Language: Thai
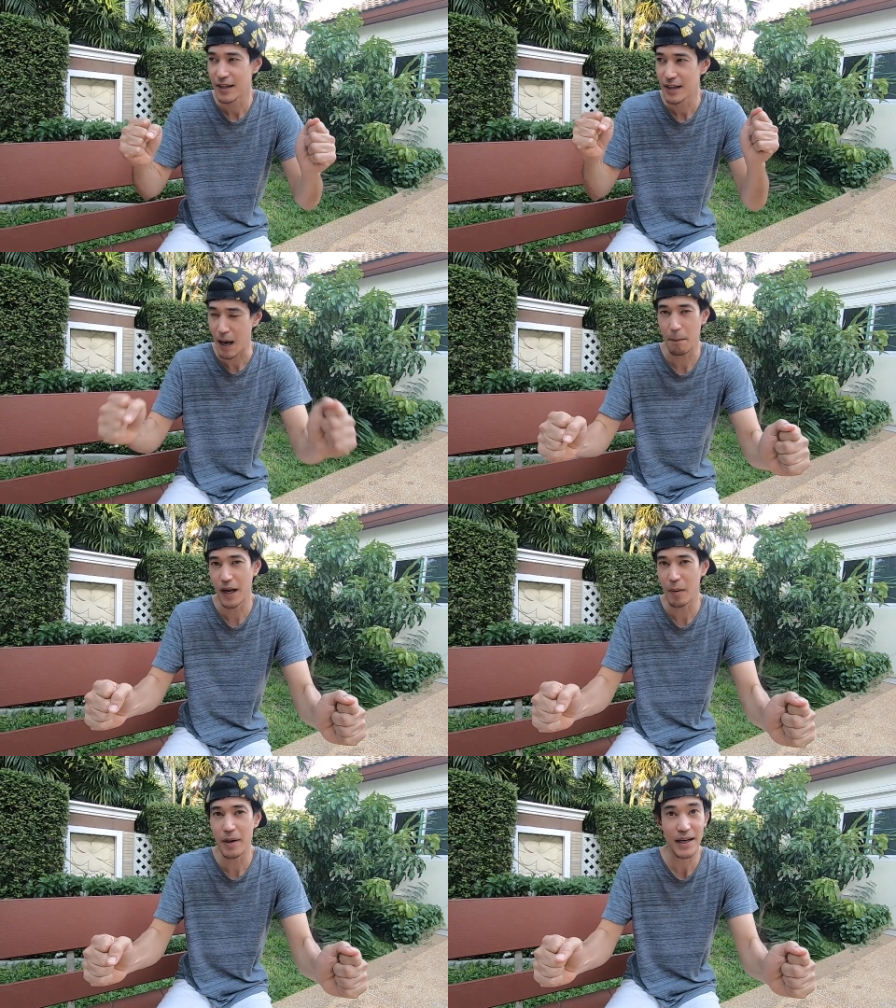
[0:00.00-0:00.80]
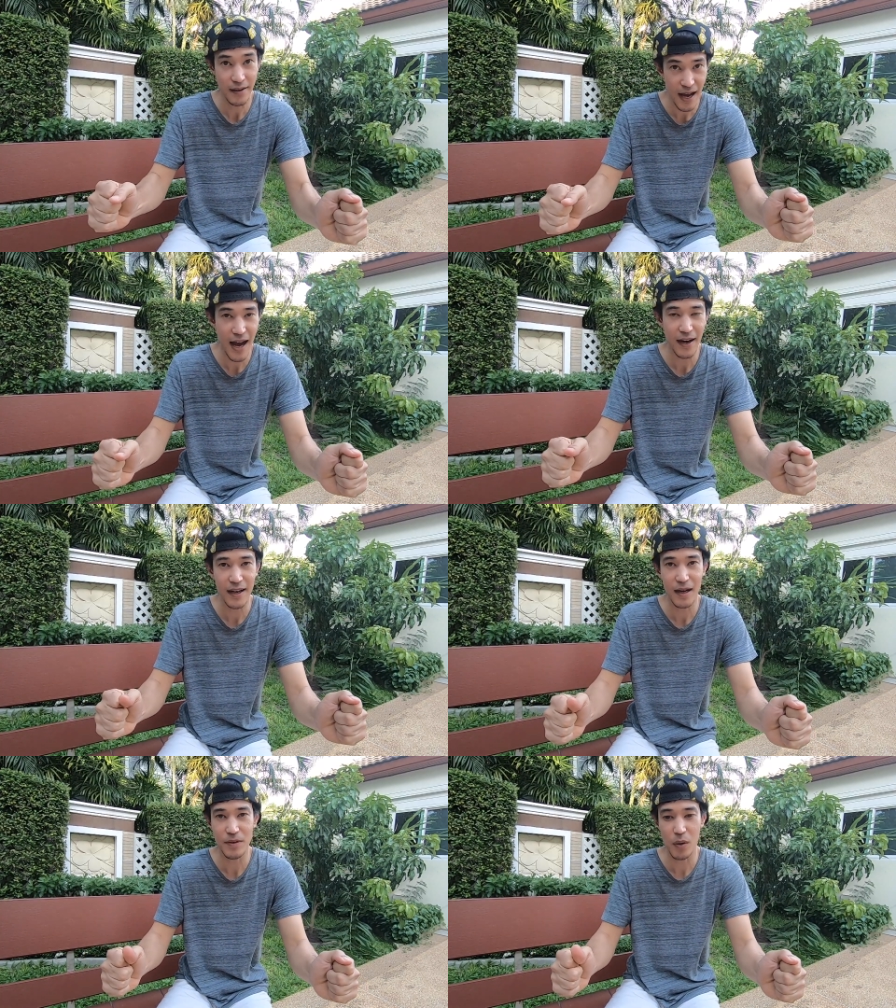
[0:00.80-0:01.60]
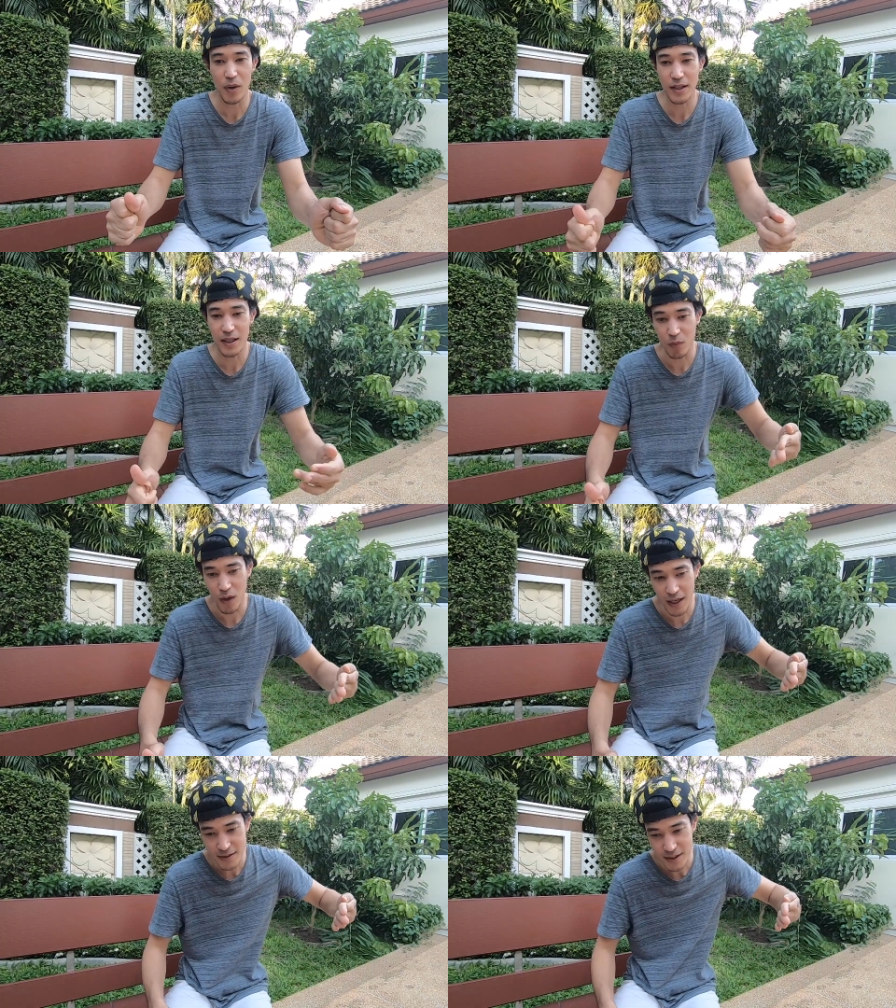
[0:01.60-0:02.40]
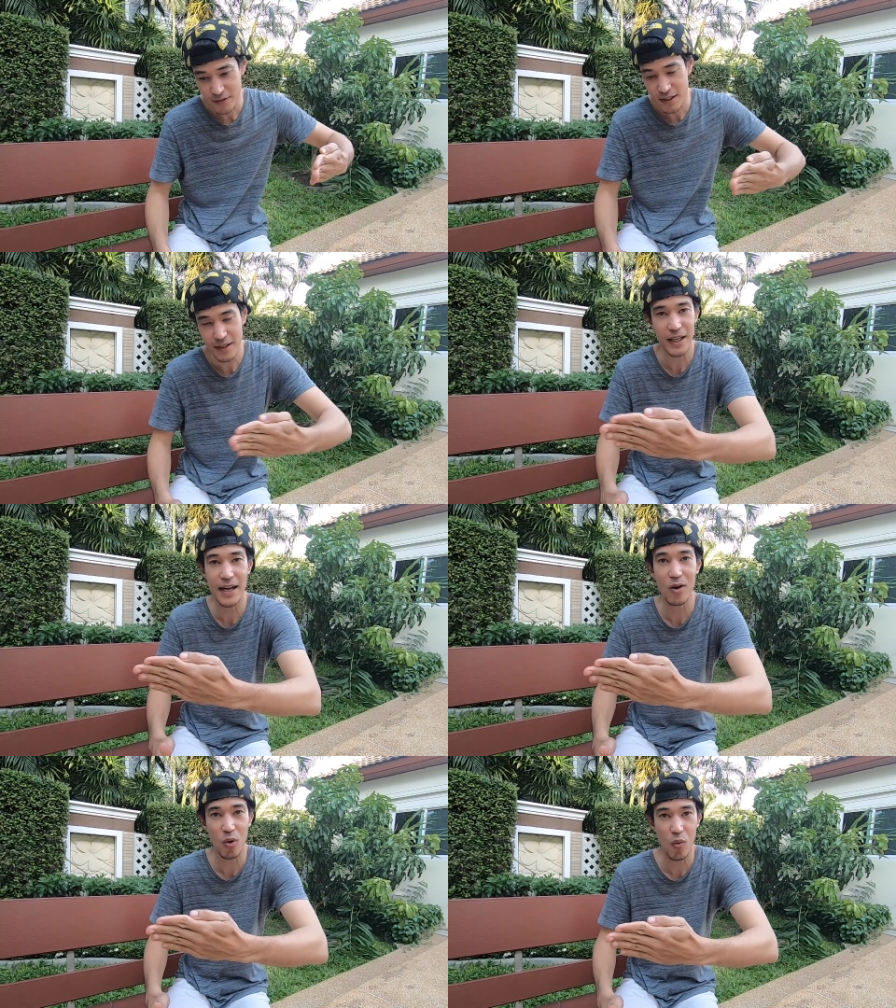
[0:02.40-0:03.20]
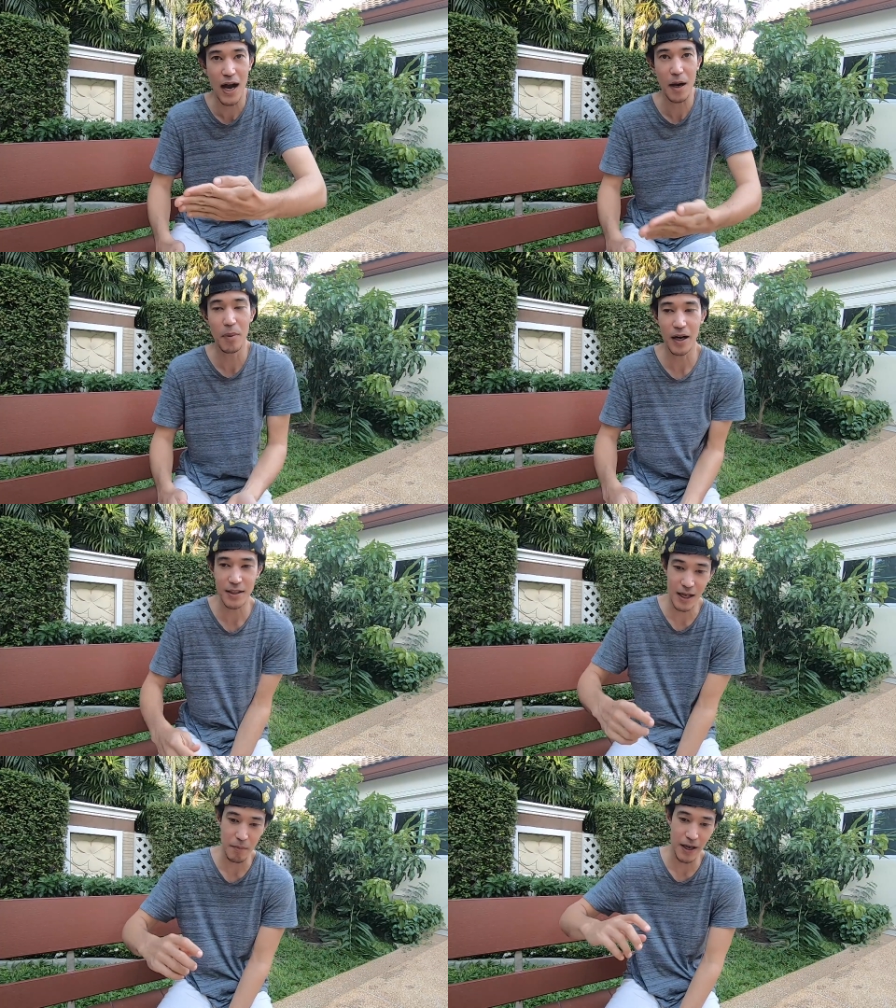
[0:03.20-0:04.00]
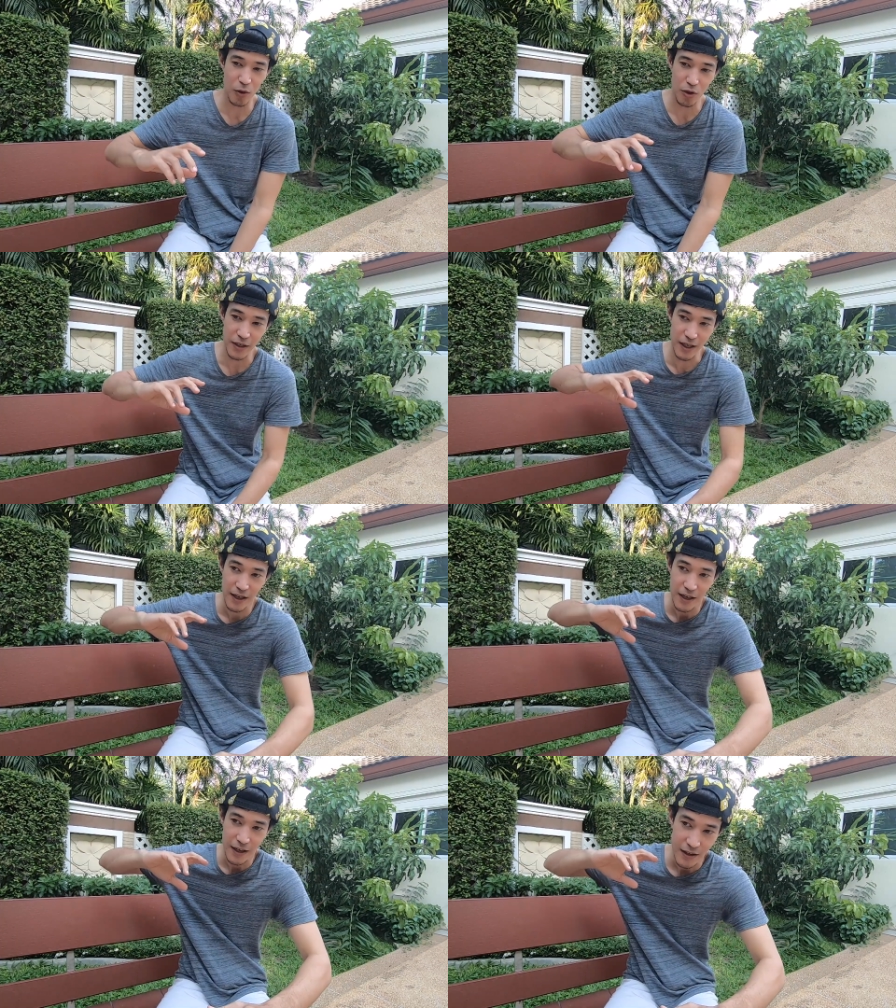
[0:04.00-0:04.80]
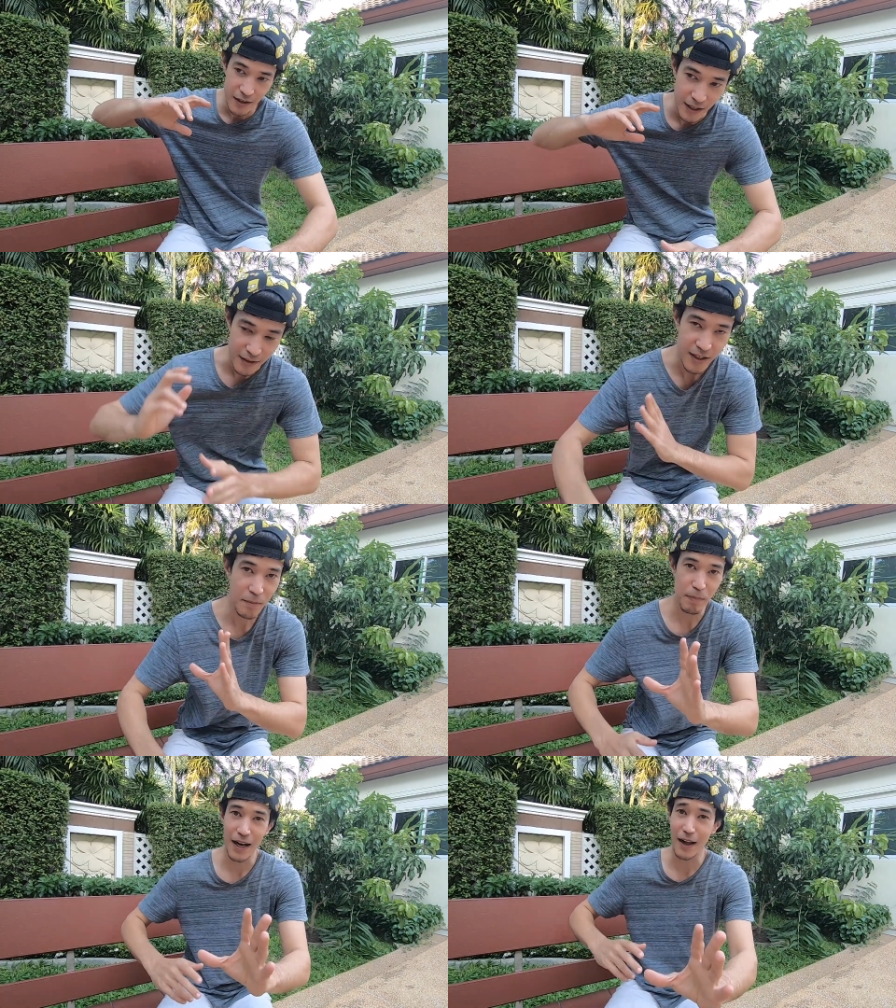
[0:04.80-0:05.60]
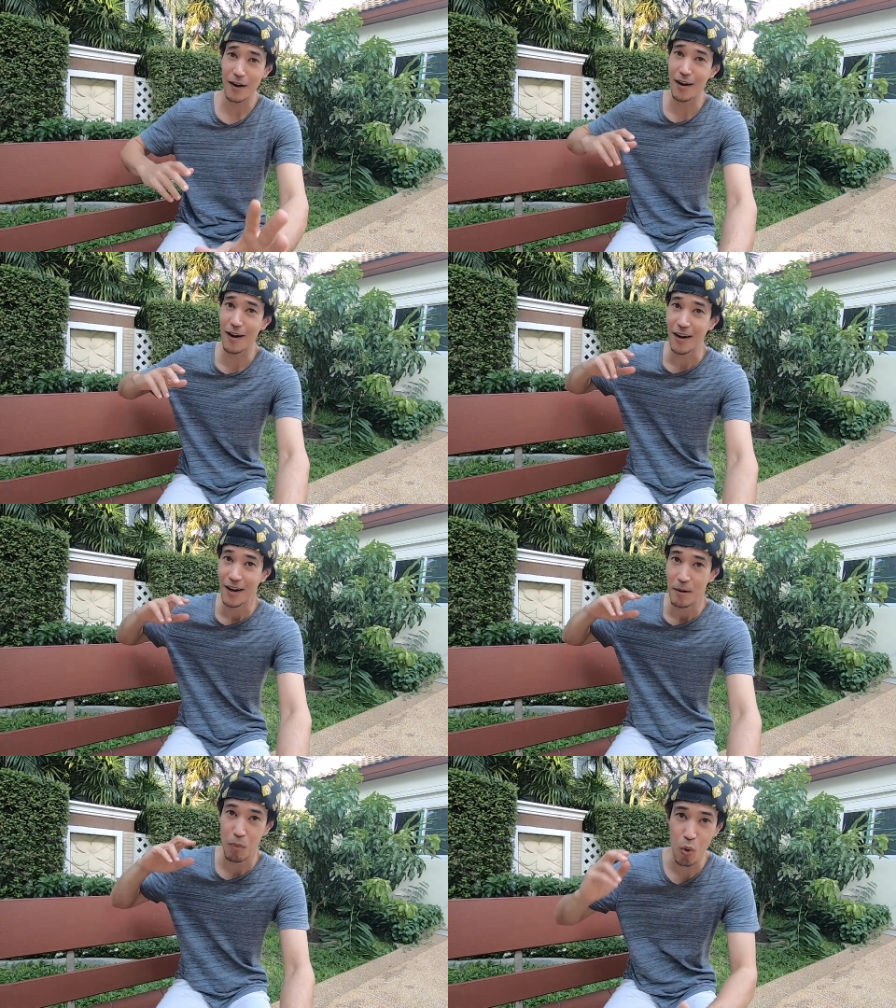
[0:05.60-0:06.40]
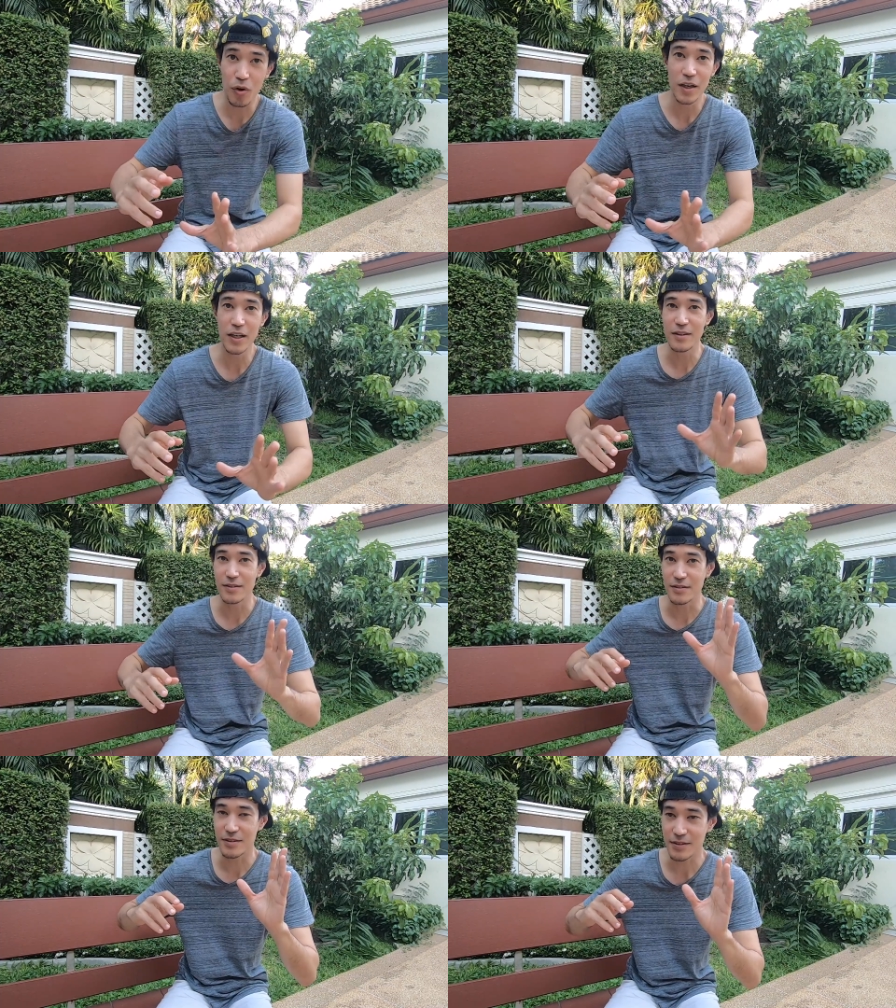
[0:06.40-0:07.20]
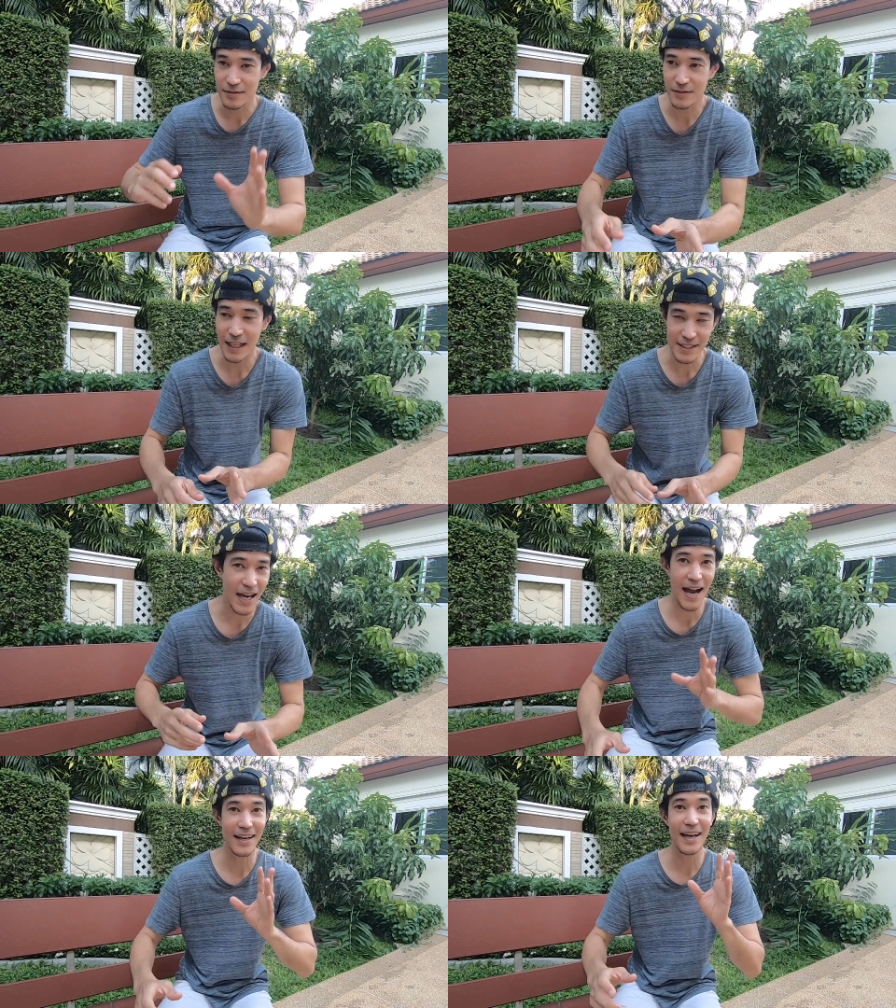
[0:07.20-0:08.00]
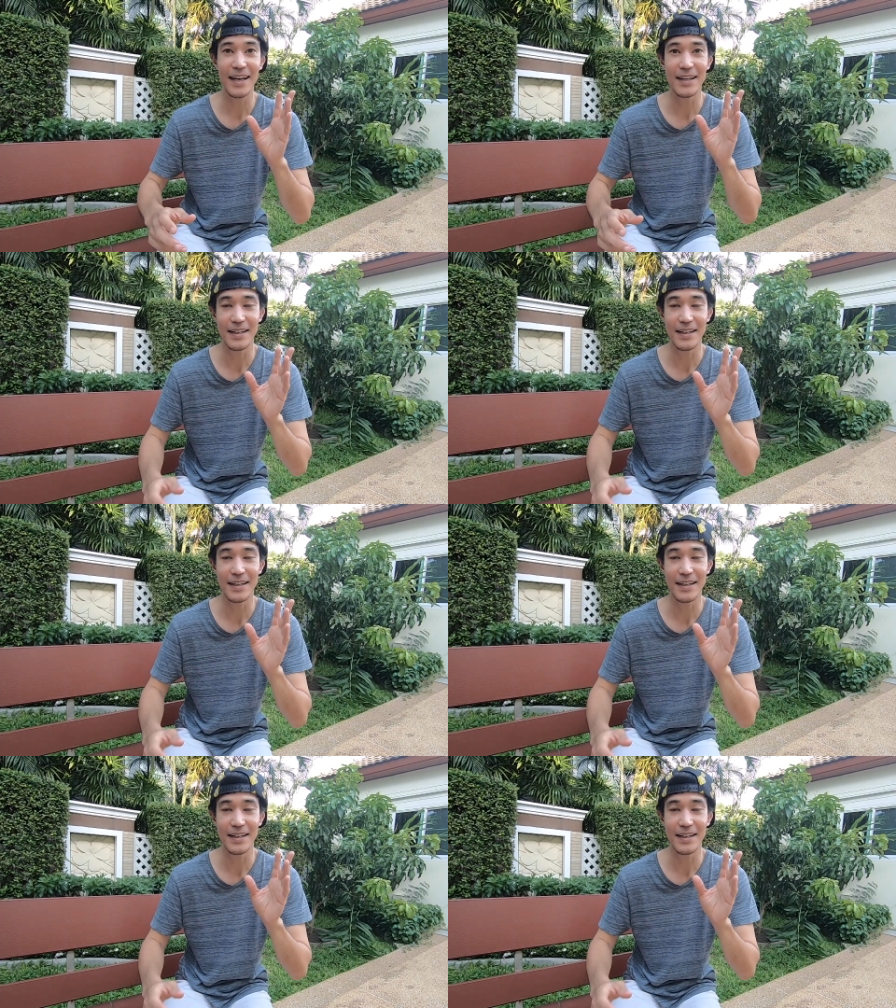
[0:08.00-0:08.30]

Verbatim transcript: ขับไปแล้วมันกระด้างนะครับ แต่ว่าถ้าเกิดว่าสติฟขึ้นในแนวขวาง มันก็จะทำให้รถเนี่ยกระทืบไปแล้วก็พุ่งขึ้น กระชากได้